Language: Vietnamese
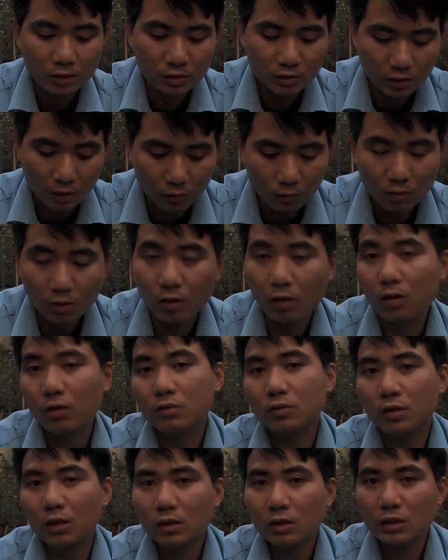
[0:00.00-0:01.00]
sau đó
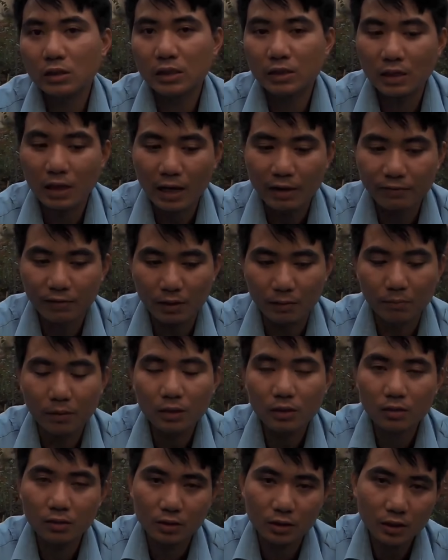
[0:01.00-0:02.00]
nữa thì lại phải
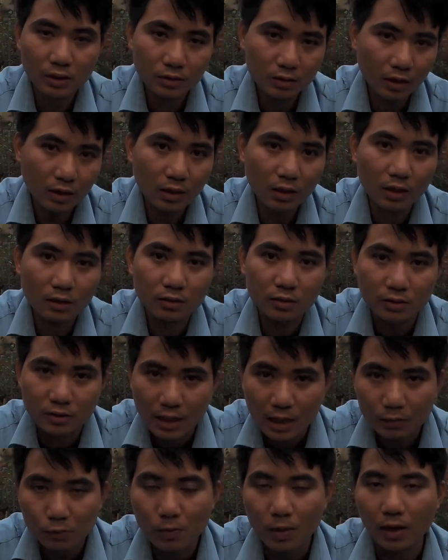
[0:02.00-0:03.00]
mất ít nhất là thời
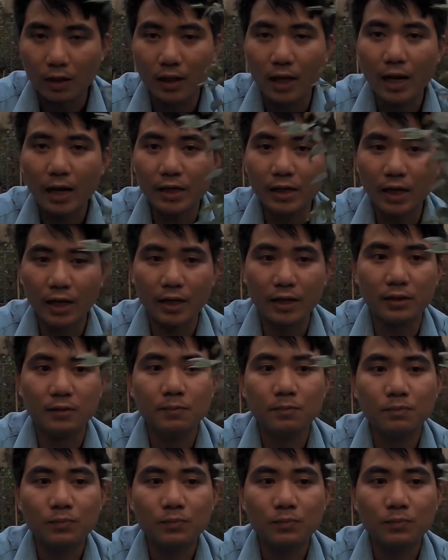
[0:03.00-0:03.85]
gian khoảng 2 ngày